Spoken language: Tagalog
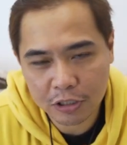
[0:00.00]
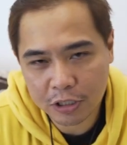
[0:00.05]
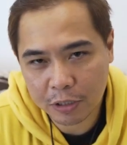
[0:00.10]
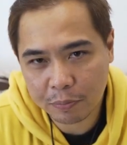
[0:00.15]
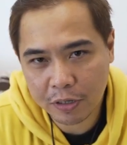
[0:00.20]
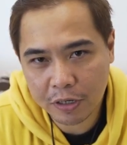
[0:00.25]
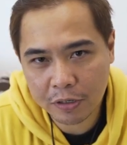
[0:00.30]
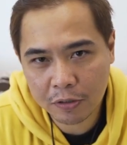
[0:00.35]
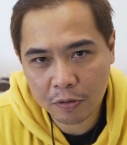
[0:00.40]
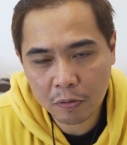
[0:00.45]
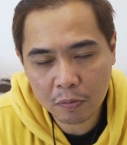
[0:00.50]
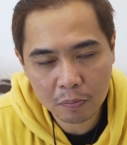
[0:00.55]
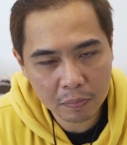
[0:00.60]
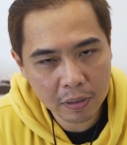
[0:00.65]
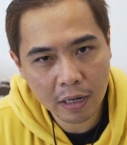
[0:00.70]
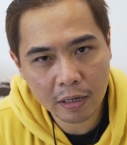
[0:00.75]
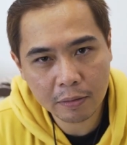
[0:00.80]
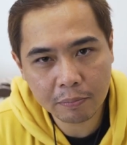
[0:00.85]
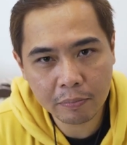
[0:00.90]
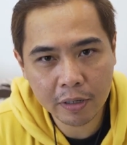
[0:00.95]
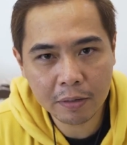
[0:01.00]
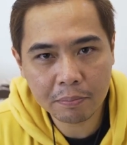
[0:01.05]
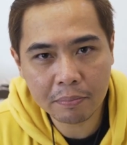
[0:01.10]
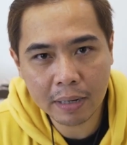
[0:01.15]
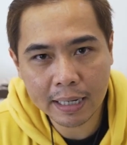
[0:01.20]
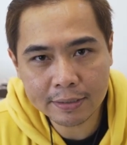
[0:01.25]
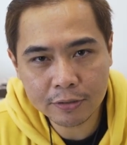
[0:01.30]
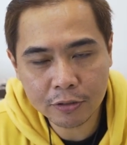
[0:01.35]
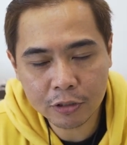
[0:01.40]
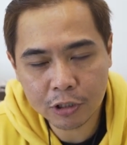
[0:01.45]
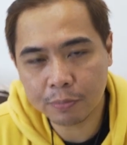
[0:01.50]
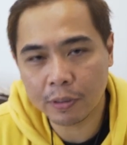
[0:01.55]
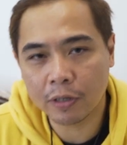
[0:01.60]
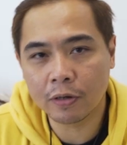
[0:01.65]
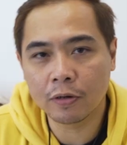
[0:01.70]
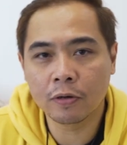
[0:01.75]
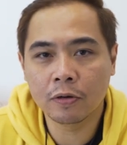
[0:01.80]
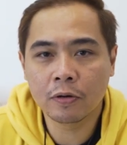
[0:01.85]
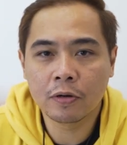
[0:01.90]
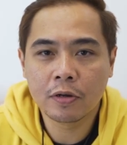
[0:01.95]
sasabihin nyo, oh, bakit may bad news
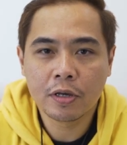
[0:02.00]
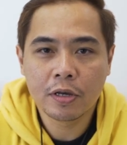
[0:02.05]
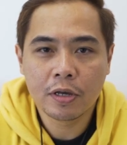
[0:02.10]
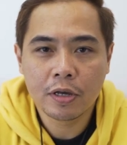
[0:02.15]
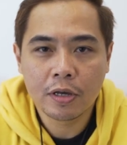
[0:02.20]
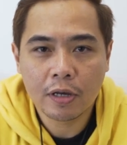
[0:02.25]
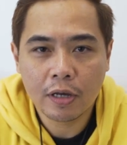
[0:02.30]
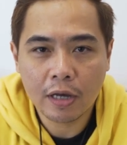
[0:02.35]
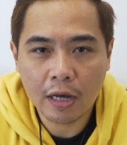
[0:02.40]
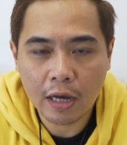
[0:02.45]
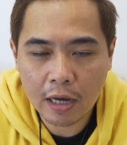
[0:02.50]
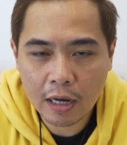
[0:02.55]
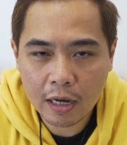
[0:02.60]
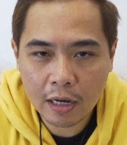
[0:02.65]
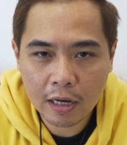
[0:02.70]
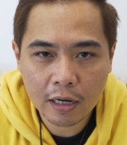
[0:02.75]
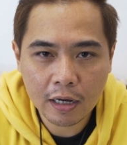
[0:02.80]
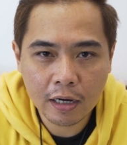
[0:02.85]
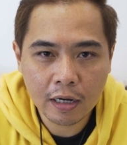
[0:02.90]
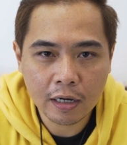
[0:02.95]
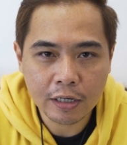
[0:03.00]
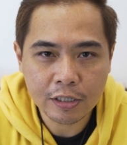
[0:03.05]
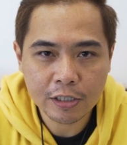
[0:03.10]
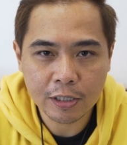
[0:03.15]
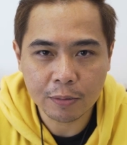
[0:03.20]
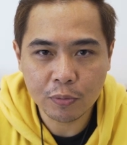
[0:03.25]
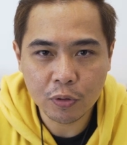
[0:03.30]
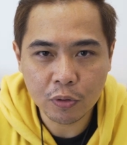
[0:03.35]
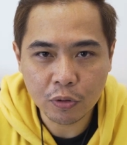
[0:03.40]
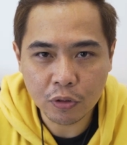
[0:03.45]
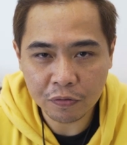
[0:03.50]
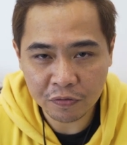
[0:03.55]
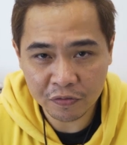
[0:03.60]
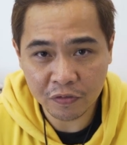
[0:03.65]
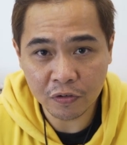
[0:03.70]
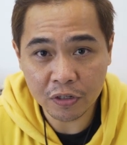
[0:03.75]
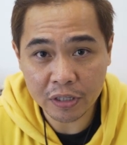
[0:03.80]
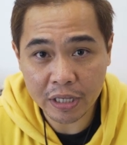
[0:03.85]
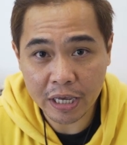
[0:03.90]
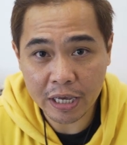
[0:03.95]
pero uh, it's a
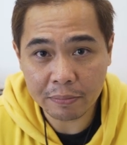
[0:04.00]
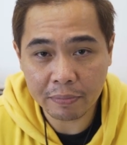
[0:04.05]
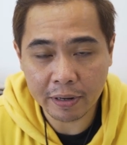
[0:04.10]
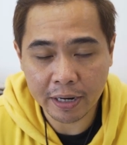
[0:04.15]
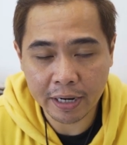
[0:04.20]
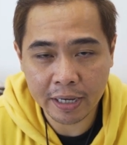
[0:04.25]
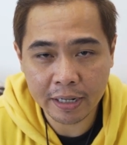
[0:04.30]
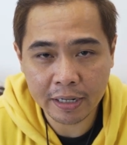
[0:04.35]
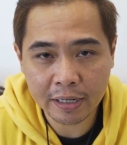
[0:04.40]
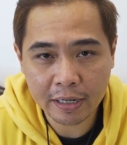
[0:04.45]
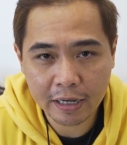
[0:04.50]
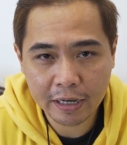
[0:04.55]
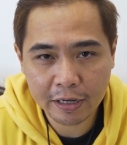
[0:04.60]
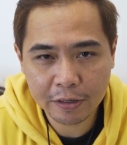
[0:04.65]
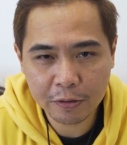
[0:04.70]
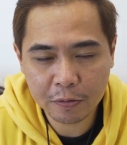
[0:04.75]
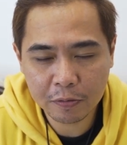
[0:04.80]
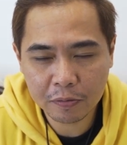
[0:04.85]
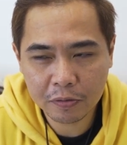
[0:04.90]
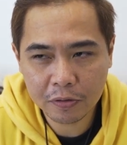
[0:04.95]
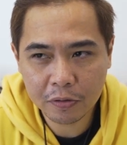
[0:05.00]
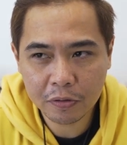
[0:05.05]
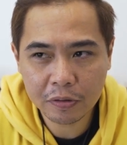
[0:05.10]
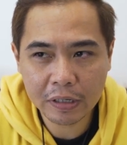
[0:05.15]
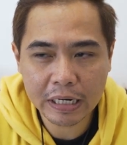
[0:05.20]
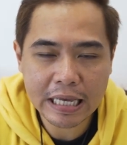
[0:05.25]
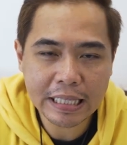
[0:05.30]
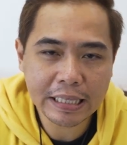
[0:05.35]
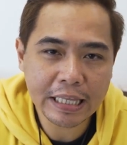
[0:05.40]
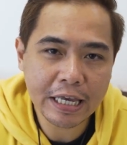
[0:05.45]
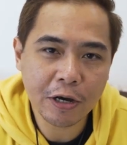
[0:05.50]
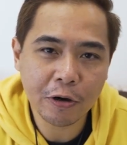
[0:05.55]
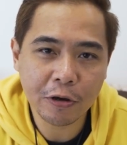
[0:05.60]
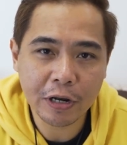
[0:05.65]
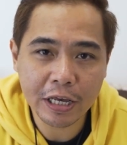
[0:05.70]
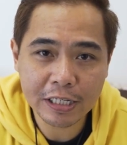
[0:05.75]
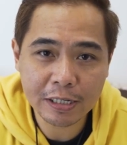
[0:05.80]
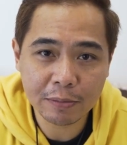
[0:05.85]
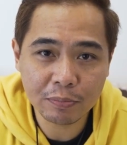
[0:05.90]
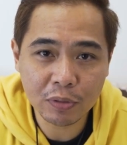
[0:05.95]
beautiful day pa rin. Uh, yung, yung greeting ko
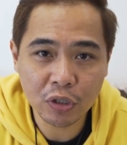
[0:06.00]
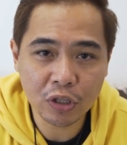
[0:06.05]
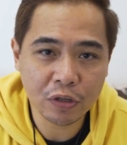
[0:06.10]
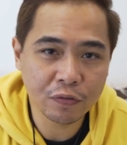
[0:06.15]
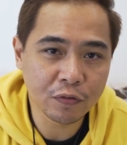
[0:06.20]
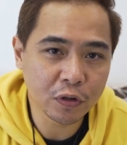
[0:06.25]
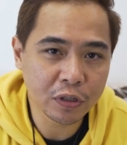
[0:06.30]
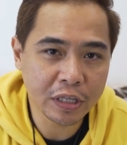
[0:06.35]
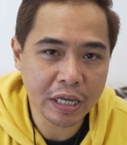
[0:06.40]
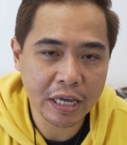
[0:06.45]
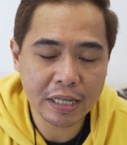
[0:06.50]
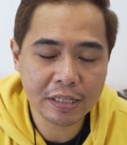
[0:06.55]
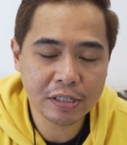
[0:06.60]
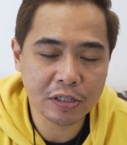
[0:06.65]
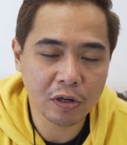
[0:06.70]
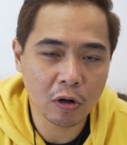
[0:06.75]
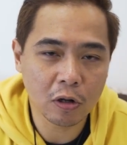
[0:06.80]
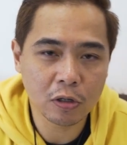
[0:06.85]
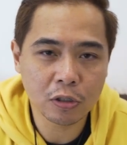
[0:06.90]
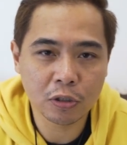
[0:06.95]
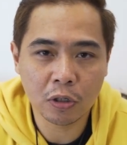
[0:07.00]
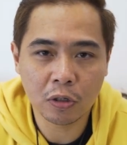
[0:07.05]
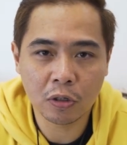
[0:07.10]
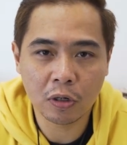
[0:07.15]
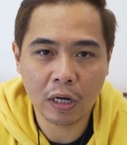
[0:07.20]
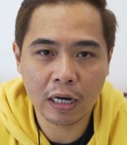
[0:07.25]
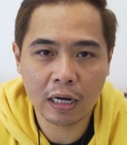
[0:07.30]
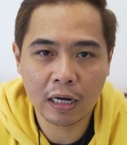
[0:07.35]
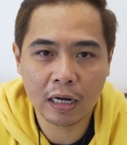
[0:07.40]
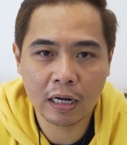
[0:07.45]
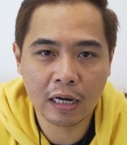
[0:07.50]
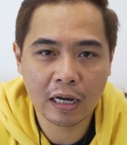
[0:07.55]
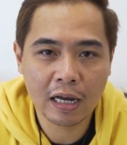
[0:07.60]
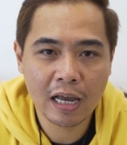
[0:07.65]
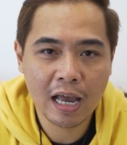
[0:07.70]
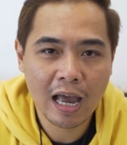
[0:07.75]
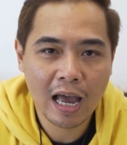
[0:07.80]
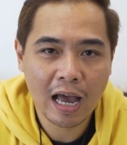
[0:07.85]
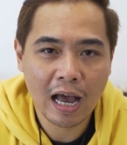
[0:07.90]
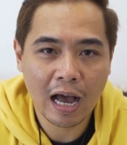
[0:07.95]
na it's a beautiful day, it's also uh,
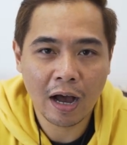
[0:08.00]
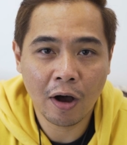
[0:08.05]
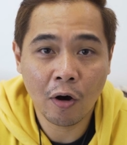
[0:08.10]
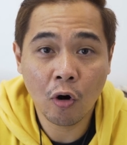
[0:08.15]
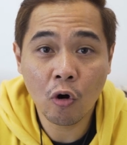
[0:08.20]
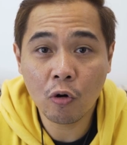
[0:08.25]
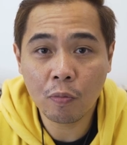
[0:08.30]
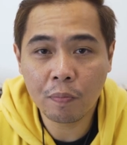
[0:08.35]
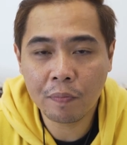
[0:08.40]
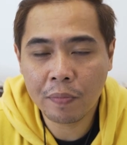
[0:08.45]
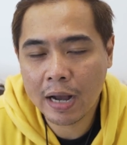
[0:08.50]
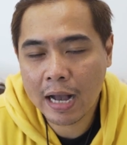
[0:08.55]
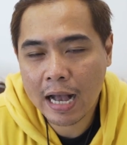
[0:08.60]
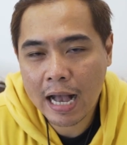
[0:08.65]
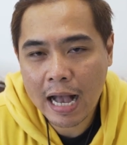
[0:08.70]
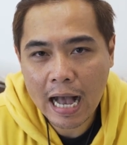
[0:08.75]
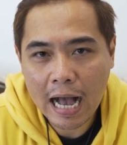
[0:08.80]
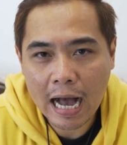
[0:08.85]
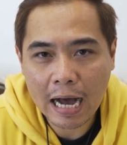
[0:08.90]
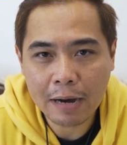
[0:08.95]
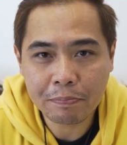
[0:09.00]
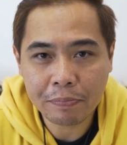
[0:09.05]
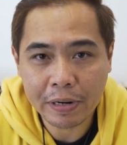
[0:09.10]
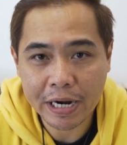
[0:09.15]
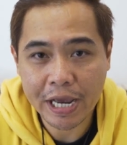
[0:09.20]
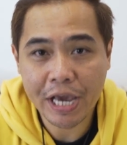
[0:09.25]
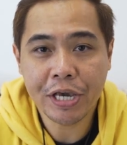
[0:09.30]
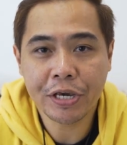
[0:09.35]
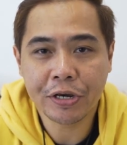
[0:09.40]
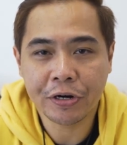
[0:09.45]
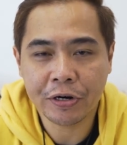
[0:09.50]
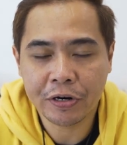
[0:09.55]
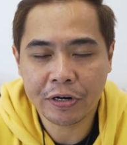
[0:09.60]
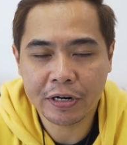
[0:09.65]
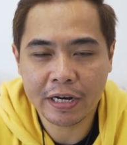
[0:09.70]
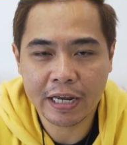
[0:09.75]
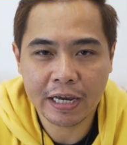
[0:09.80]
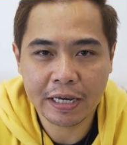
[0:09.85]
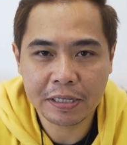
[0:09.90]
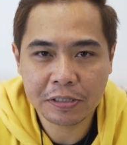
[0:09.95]
a hope, a prayer
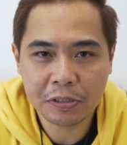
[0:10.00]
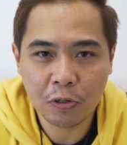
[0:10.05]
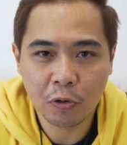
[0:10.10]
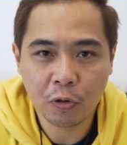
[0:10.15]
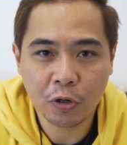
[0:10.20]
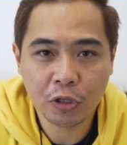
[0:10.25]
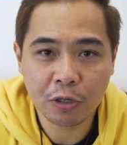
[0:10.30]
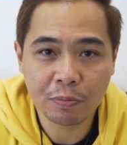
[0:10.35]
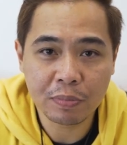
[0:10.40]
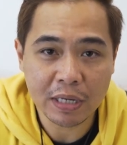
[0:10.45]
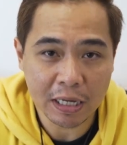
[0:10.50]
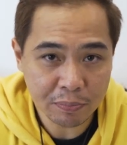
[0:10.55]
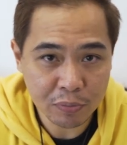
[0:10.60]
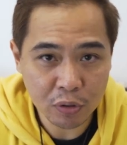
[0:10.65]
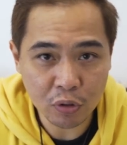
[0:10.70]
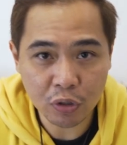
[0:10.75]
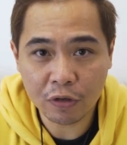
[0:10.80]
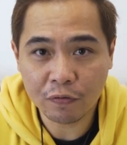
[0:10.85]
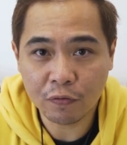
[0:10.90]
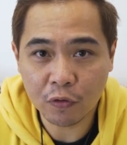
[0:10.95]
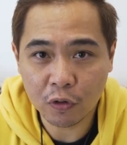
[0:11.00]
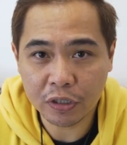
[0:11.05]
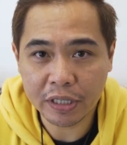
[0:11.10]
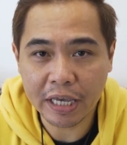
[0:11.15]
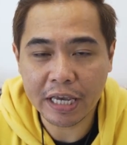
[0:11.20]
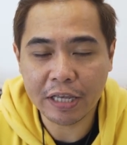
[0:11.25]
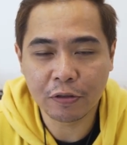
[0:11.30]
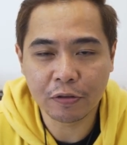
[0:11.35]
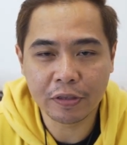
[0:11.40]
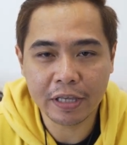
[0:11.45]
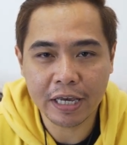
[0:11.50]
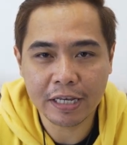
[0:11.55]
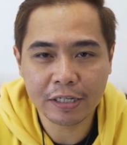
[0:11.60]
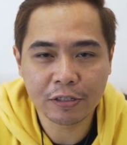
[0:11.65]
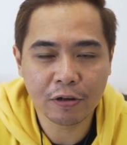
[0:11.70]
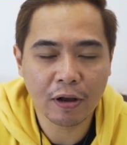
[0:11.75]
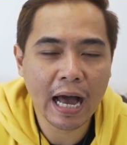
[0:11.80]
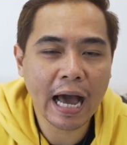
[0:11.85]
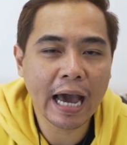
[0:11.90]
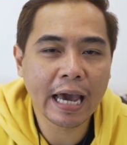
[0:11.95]
na it's going to be a beautiful day today.
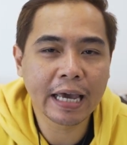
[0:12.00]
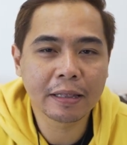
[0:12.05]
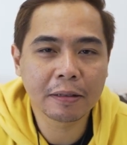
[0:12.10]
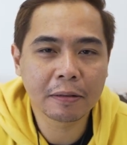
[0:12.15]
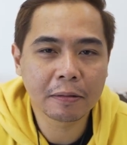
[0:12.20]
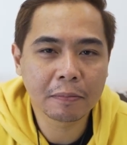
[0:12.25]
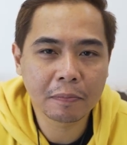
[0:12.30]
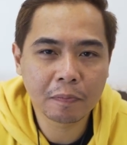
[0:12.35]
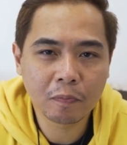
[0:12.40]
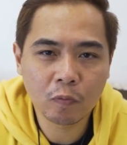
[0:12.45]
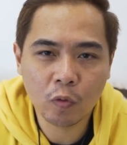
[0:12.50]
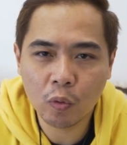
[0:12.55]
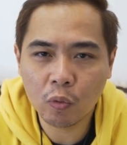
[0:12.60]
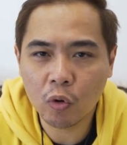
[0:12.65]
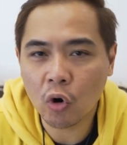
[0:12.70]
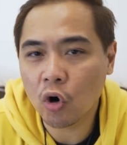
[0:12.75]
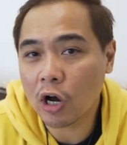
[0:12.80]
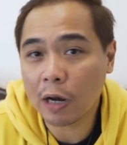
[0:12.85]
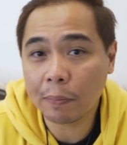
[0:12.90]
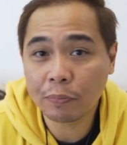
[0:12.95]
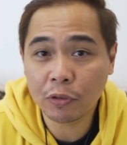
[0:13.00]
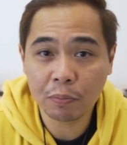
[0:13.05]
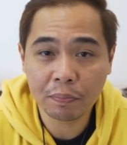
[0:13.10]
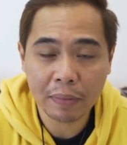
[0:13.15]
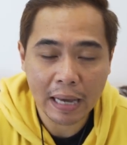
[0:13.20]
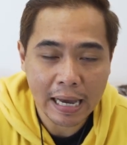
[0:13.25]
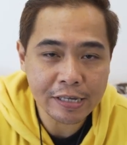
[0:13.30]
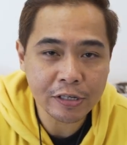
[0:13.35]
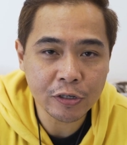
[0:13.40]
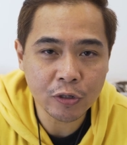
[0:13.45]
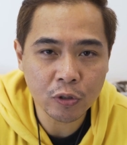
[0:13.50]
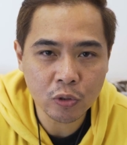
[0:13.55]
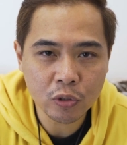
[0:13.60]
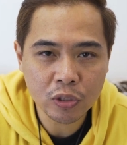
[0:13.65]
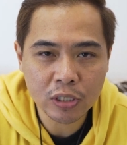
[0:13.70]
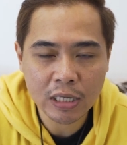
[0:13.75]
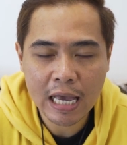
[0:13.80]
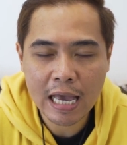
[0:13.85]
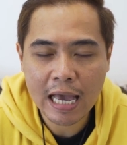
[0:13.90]
So kahit we woke up to bad news,